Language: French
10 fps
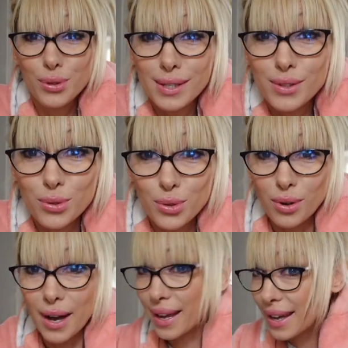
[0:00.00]
descendue
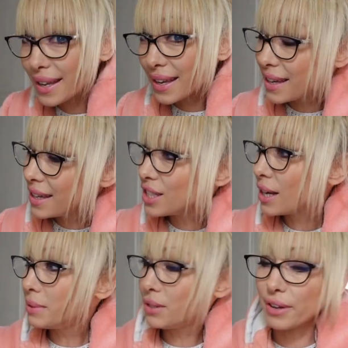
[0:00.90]
voir Eric et j'ai
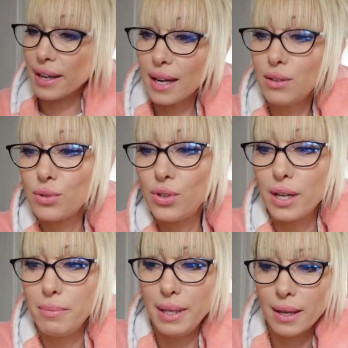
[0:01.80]
la petite fringale dans le
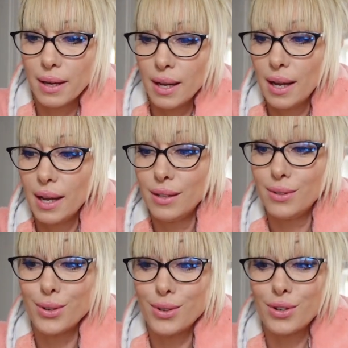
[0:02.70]
rayon.
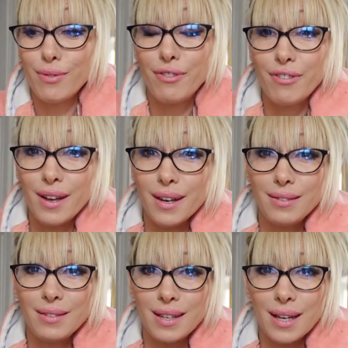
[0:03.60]
Donc je vais me faire
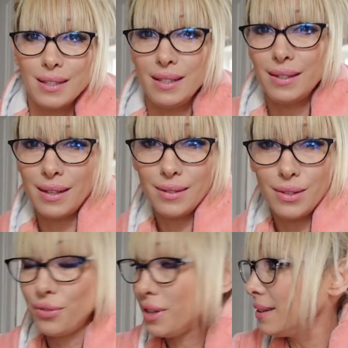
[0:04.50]
une tartinette
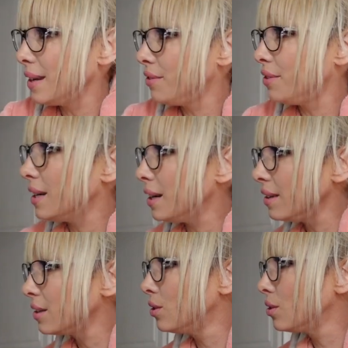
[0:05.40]
de philosophie
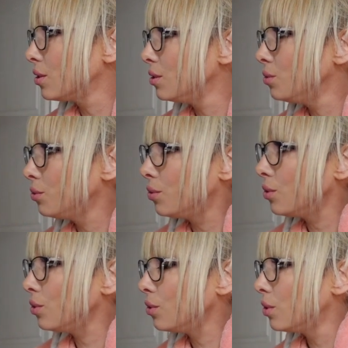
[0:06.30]
avec notre
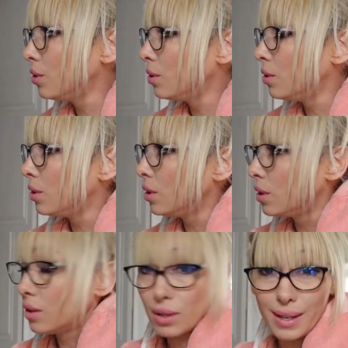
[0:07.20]
nouveau
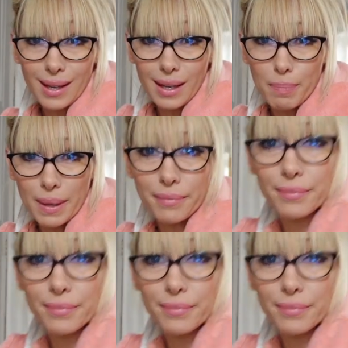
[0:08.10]
grippe.